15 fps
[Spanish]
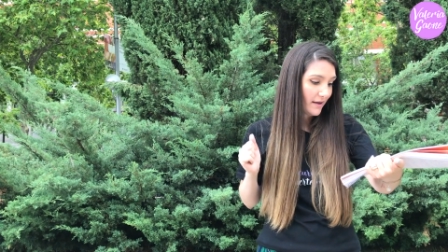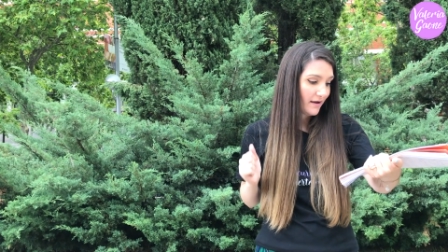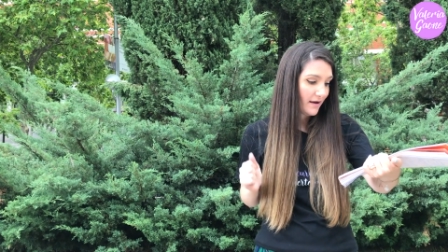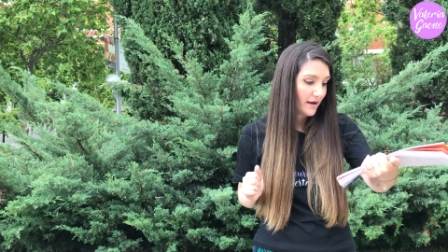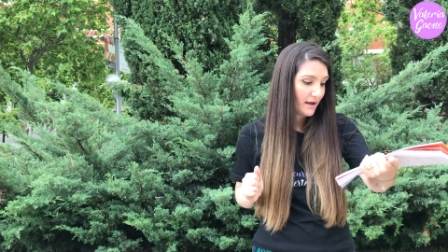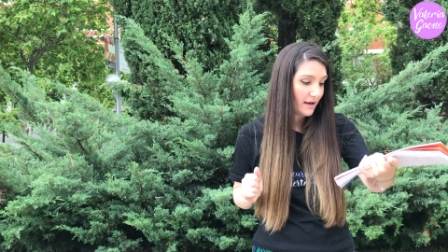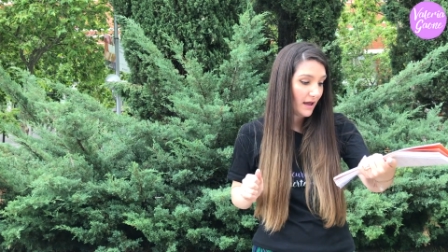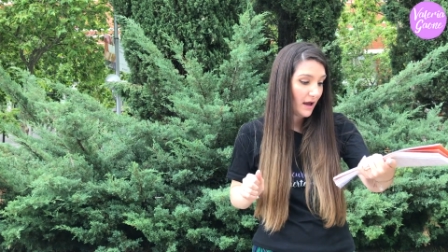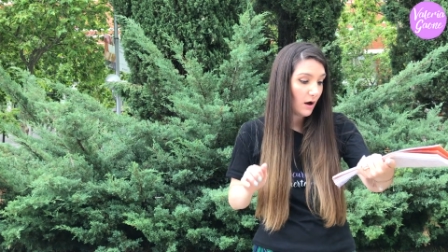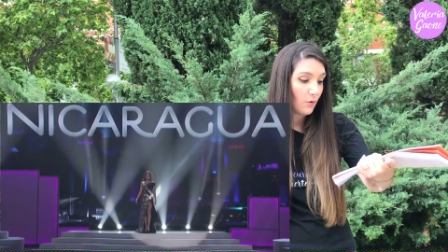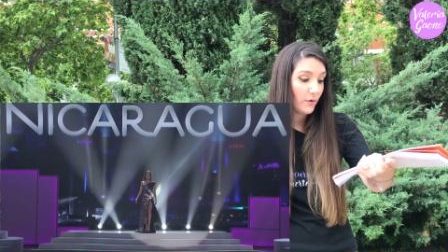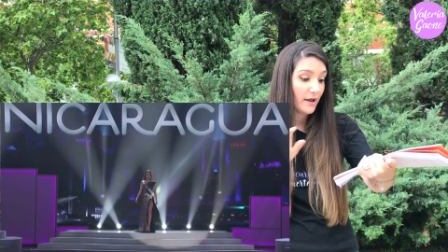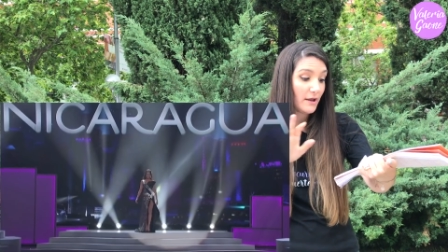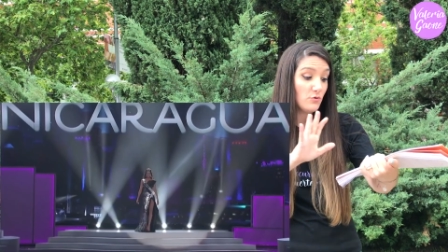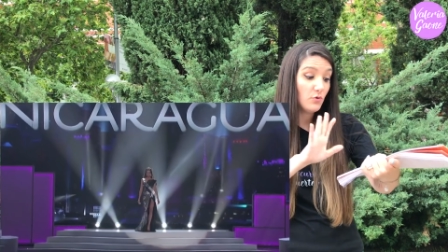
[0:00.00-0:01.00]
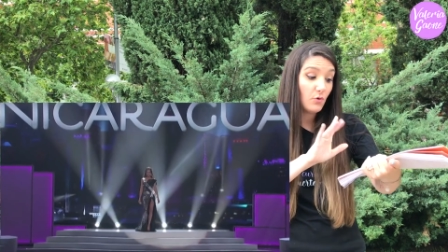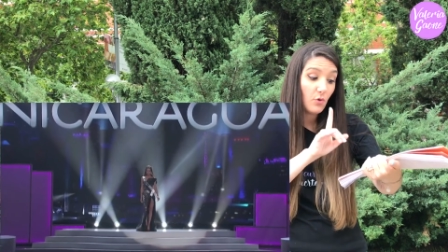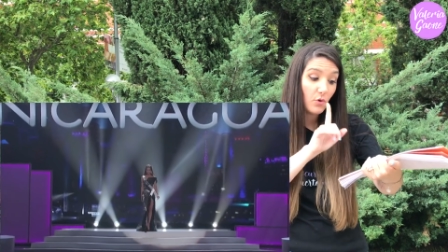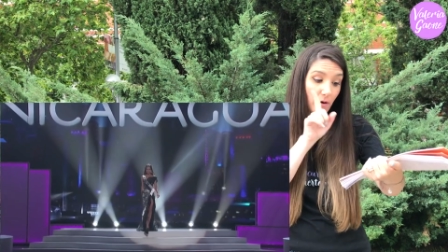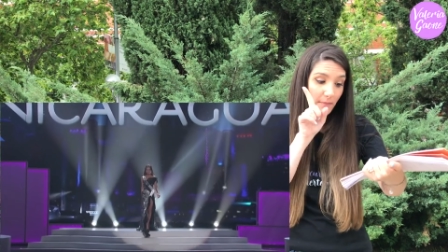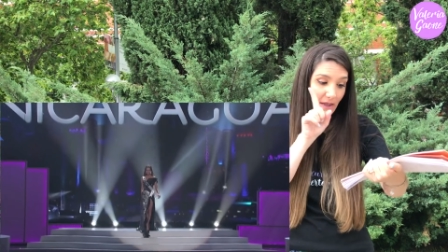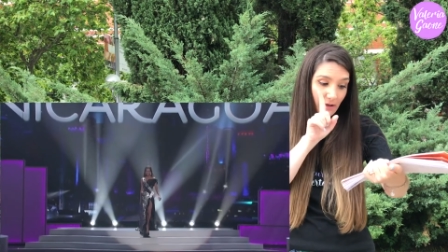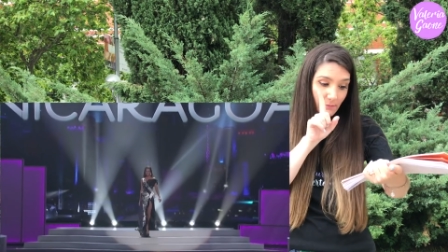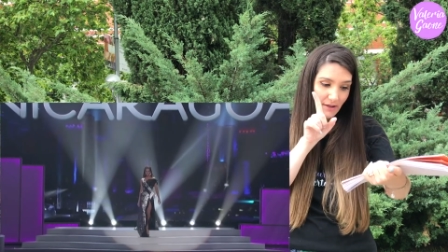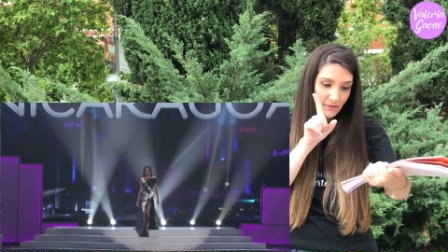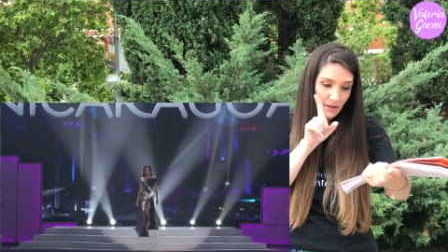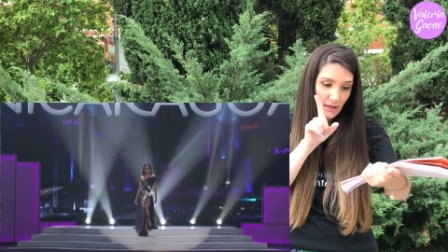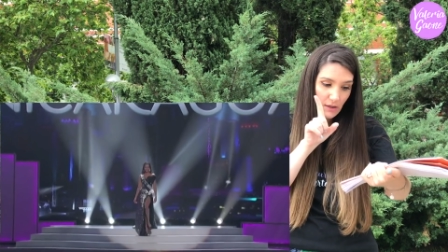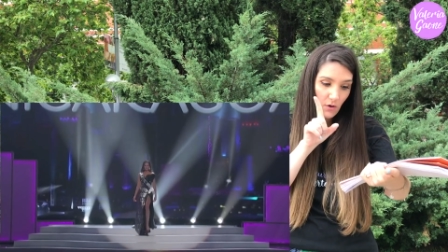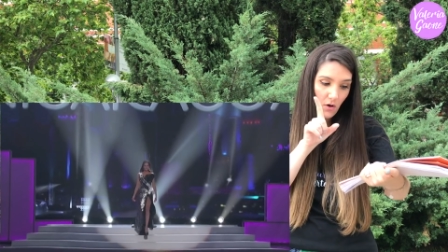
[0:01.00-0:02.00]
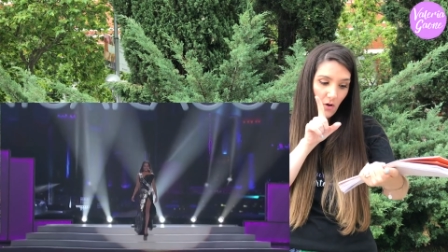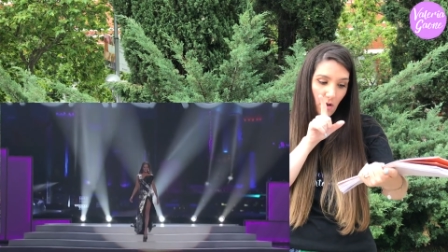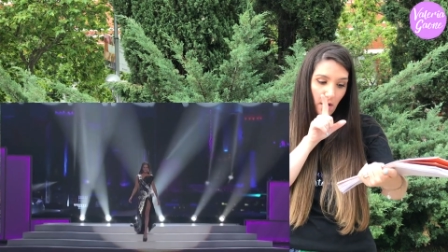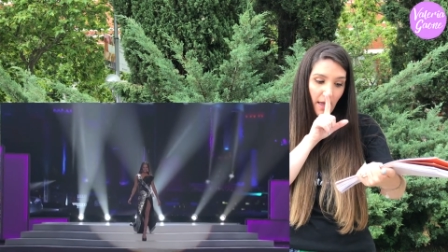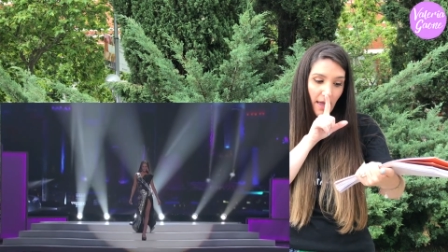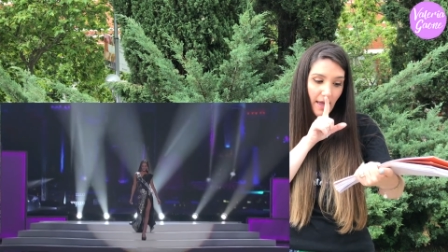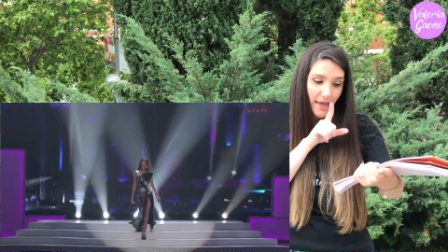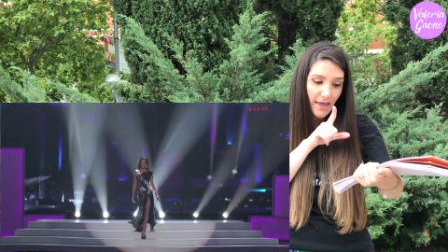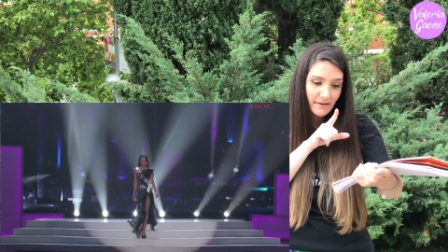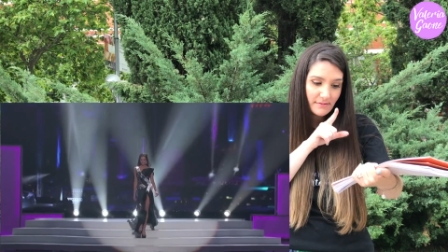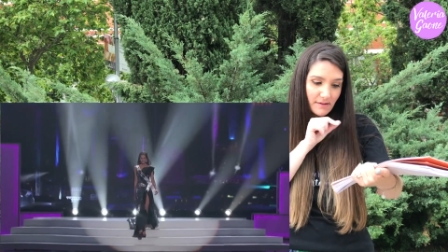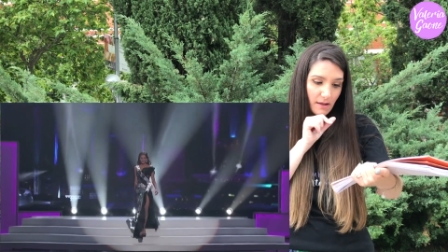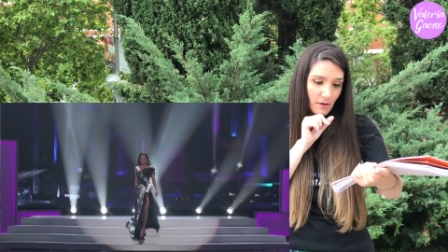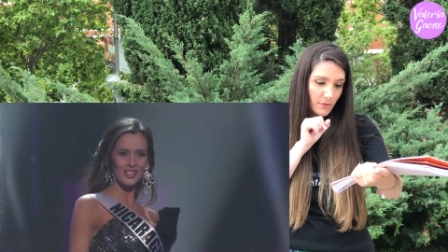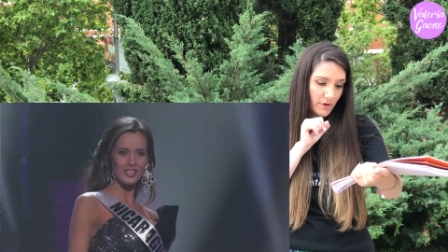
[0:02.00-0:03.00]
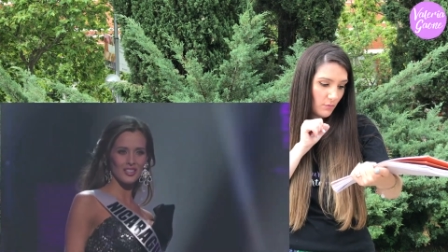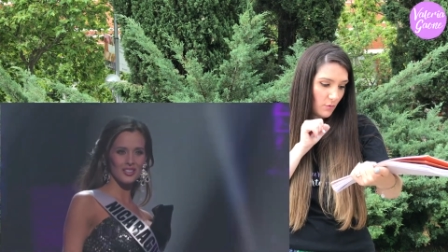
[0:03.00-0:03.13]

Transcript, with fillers: en gala, aunque no amé el vestido, esta es una